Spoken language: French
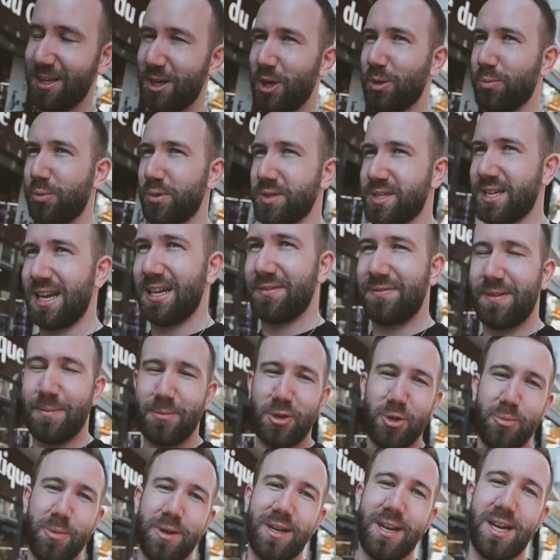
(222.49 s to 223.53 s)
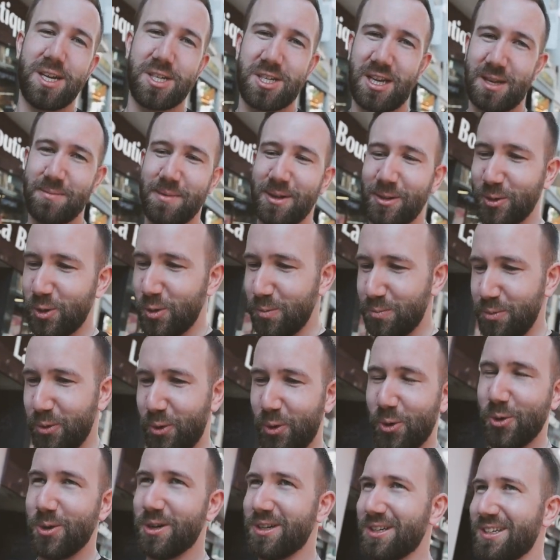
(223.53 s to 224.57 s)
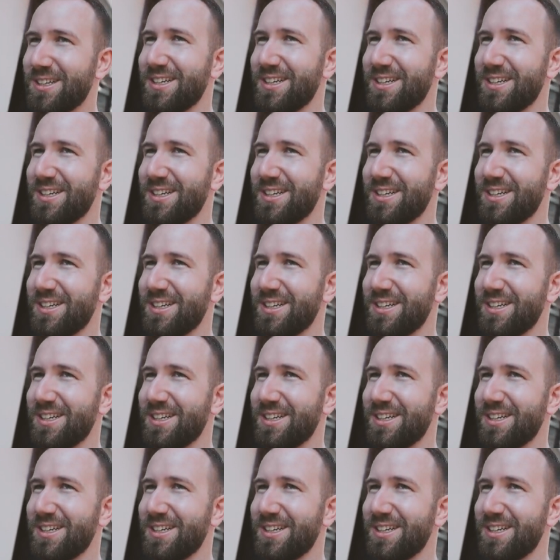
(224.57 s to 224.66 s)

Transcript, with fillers: En plus, il y a la femme de ménage qui est maintenant au bureau.